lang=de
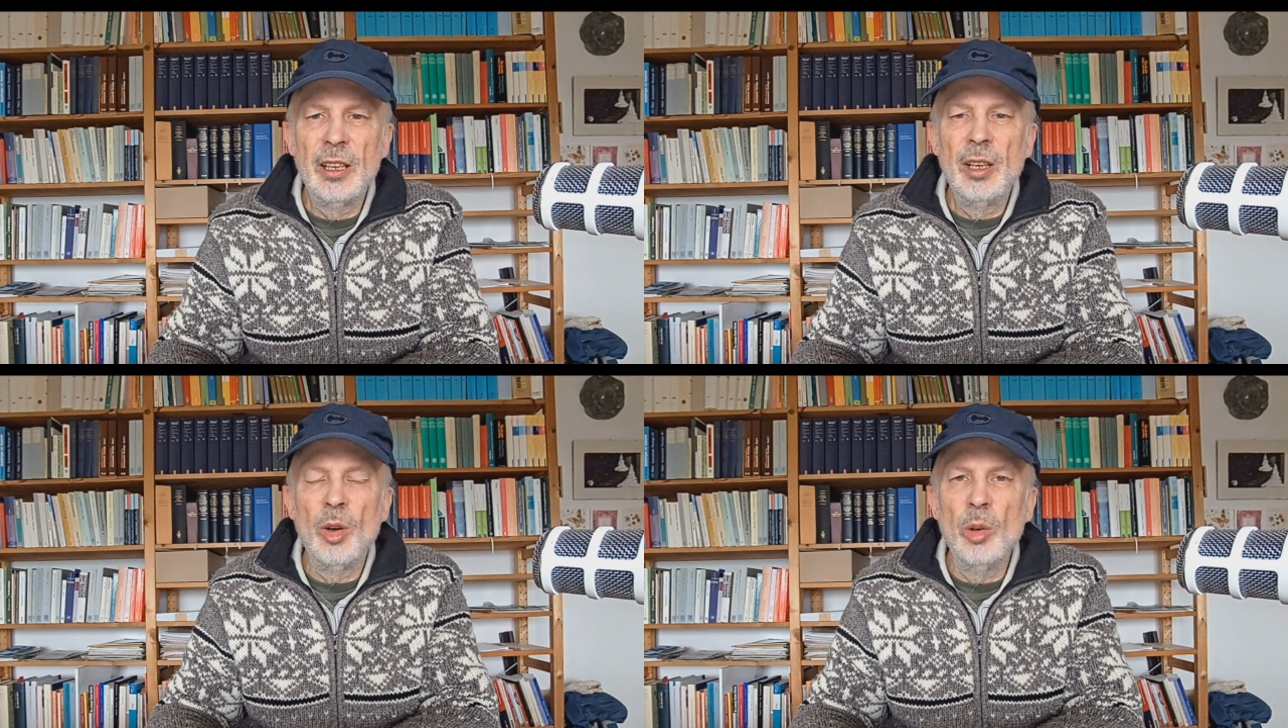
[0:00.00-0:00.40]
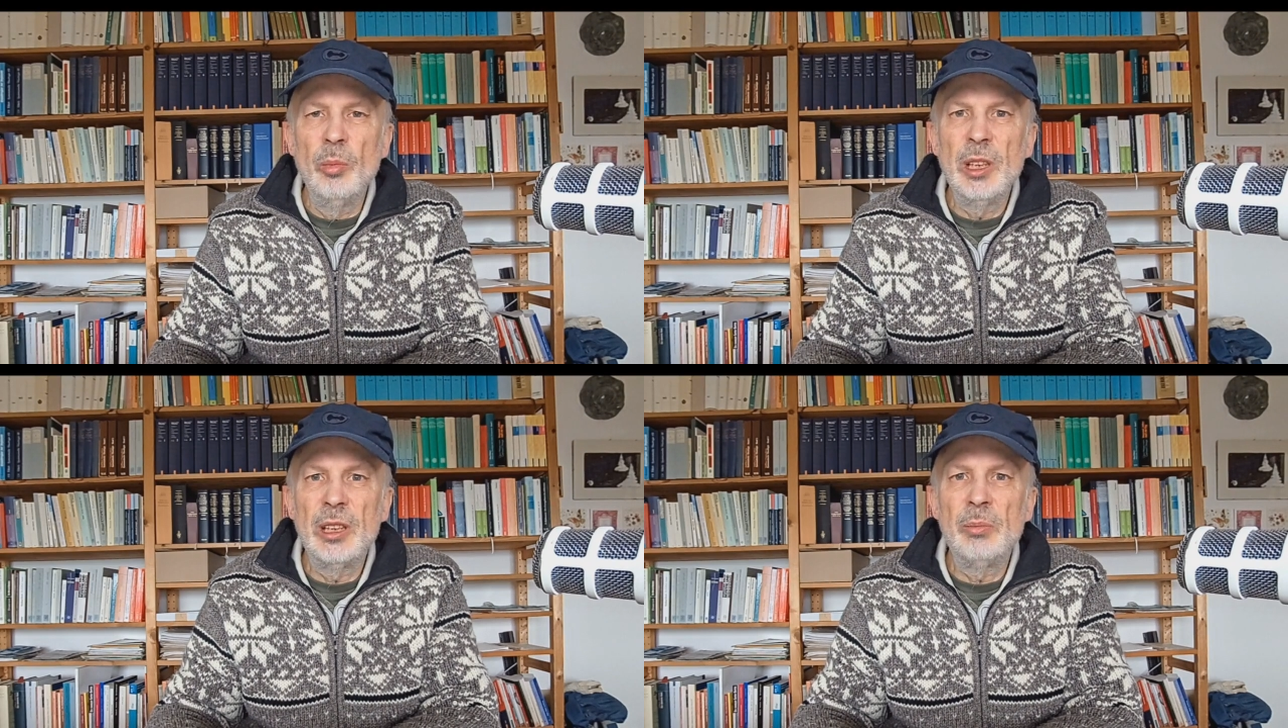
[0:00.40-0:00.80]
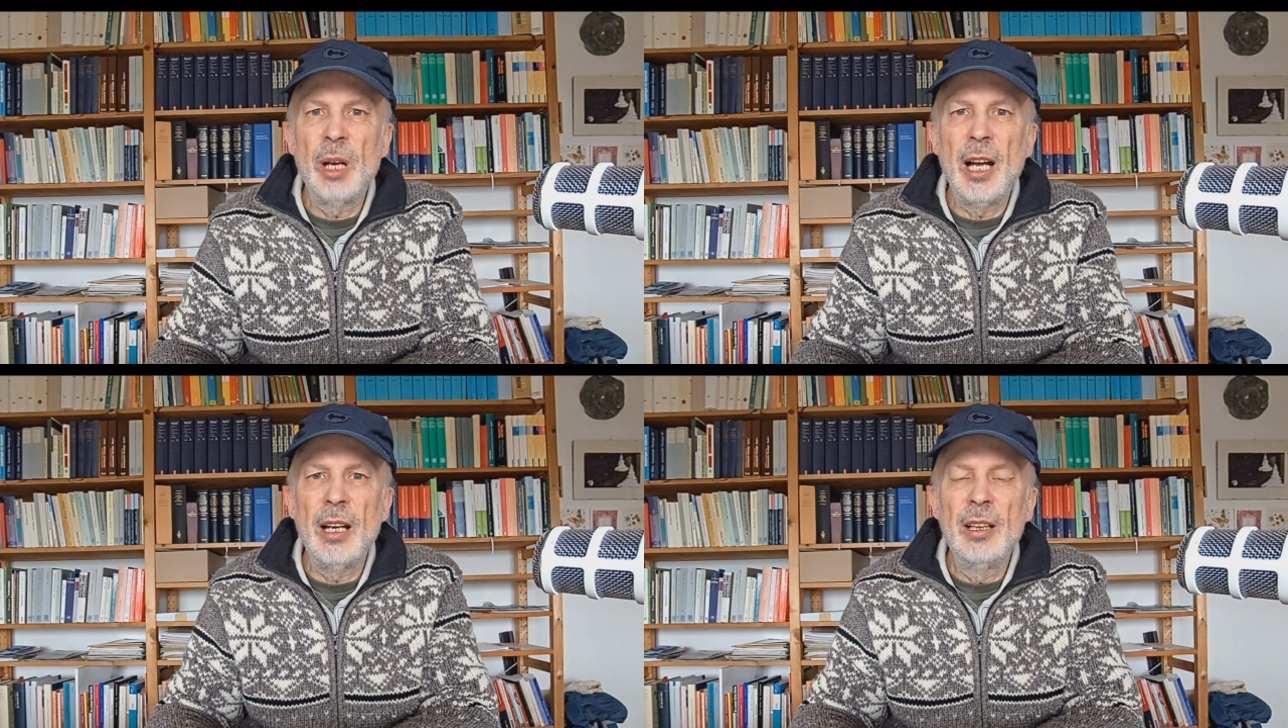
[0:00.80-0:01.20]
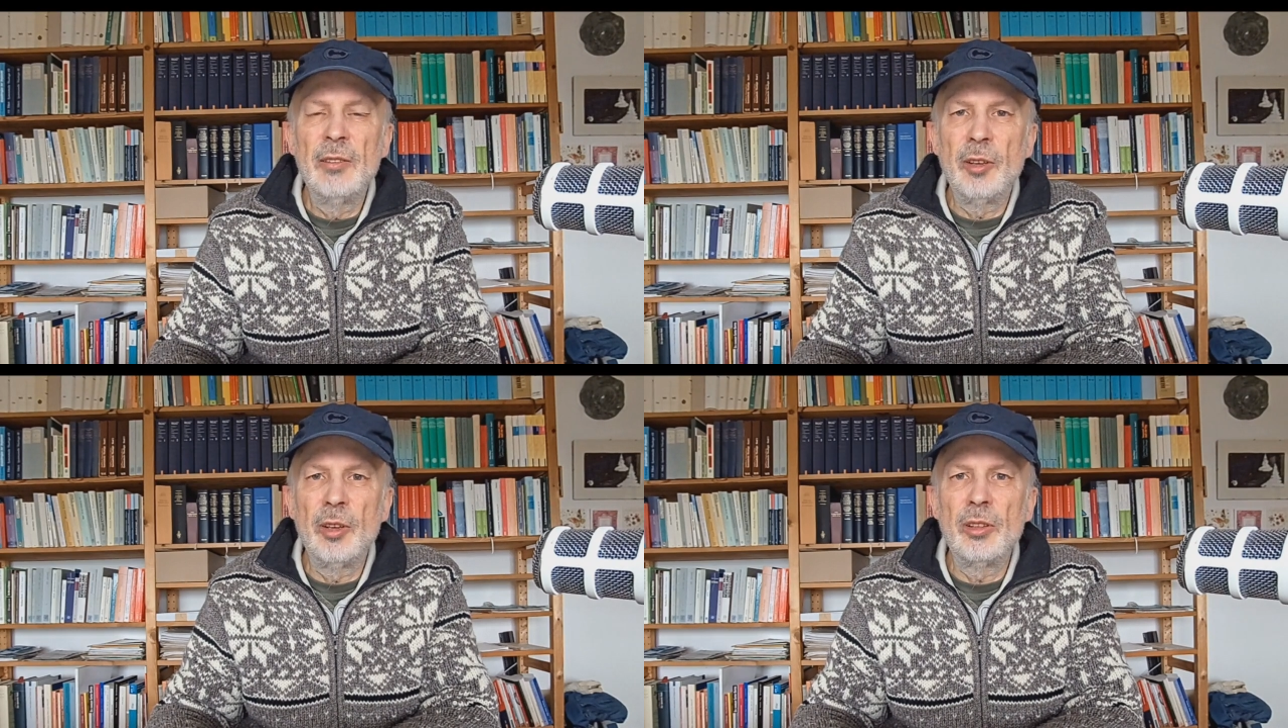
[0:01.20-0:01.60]
unmittelbar
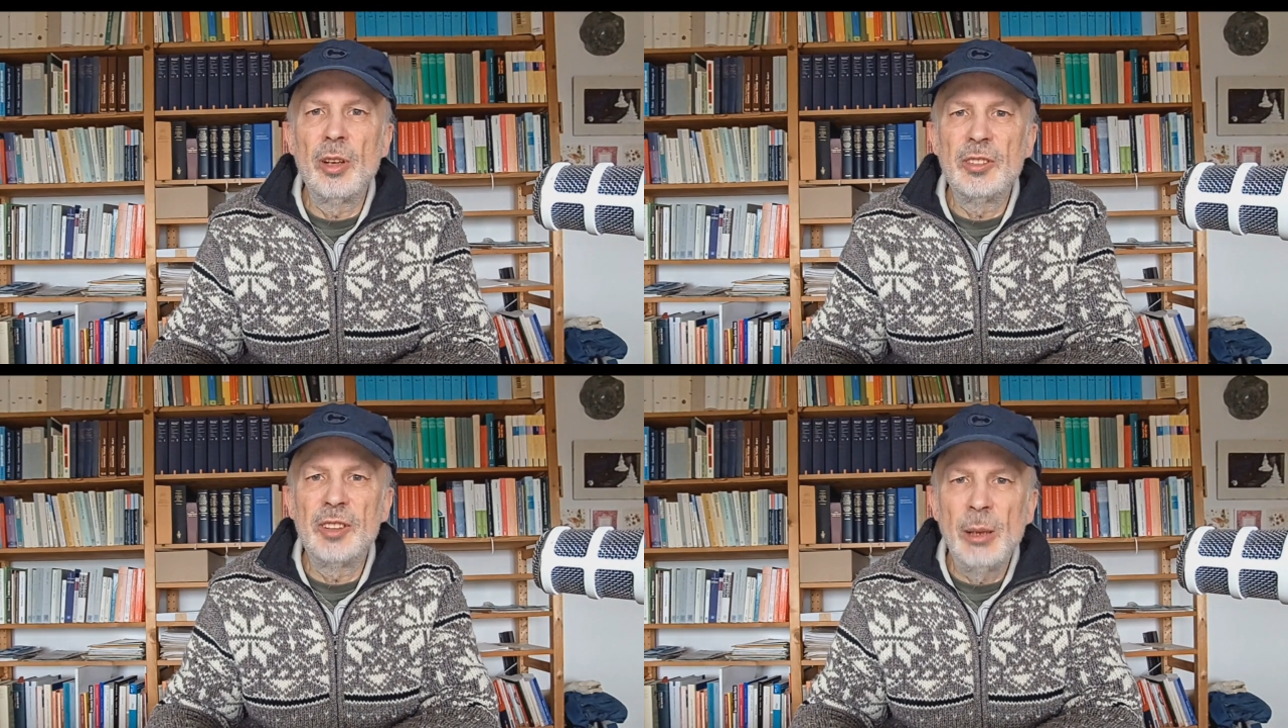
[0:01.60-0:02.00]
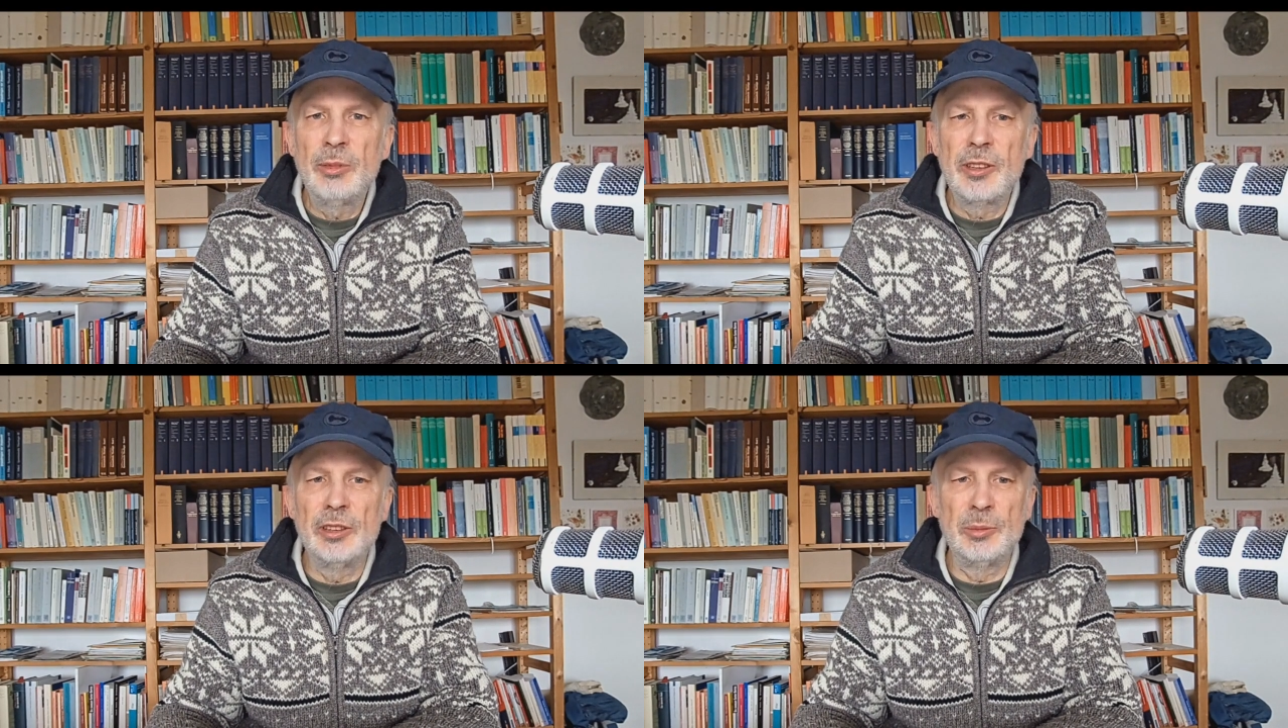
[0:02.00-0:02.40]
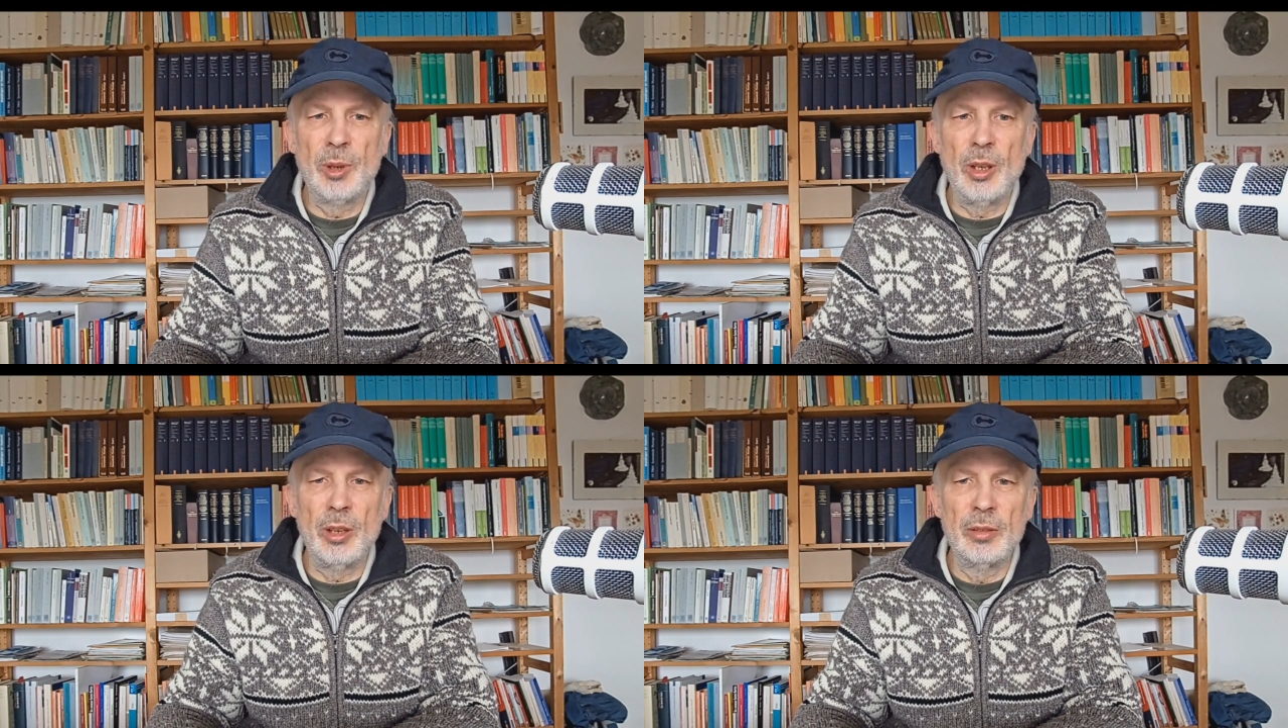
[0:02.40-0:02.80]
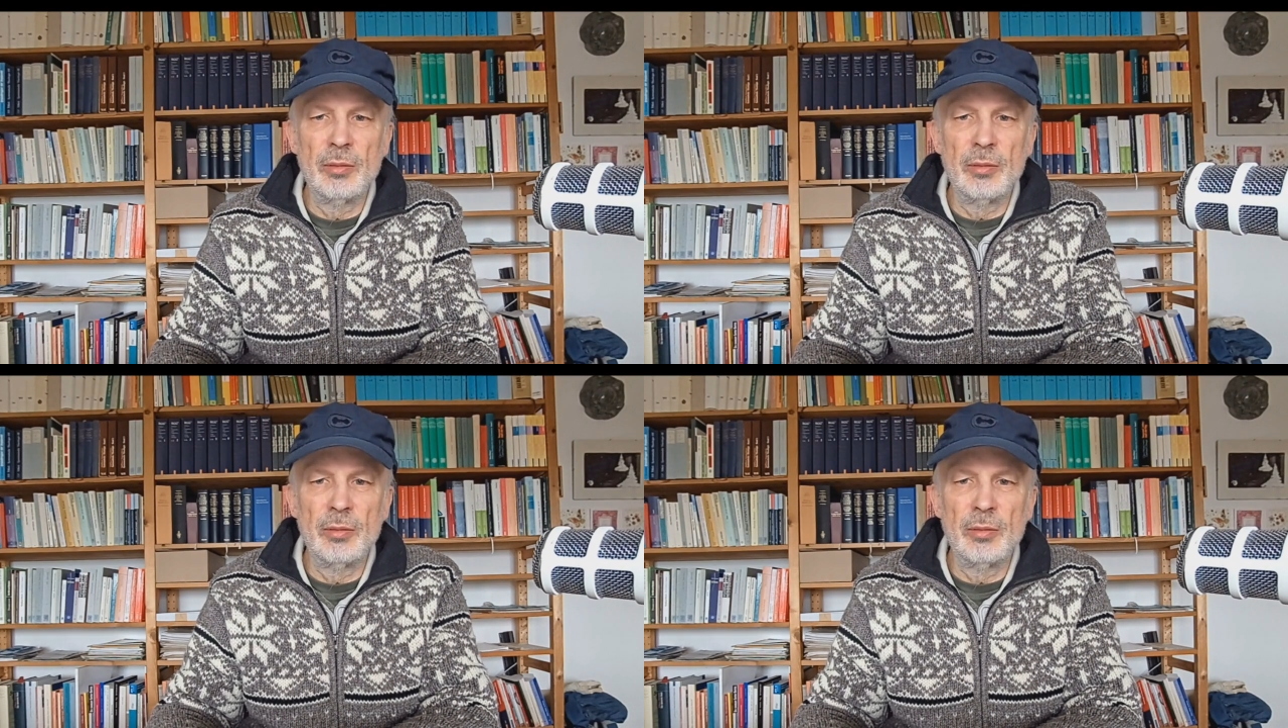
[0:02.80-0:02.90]
von Gott selbst gesprochen.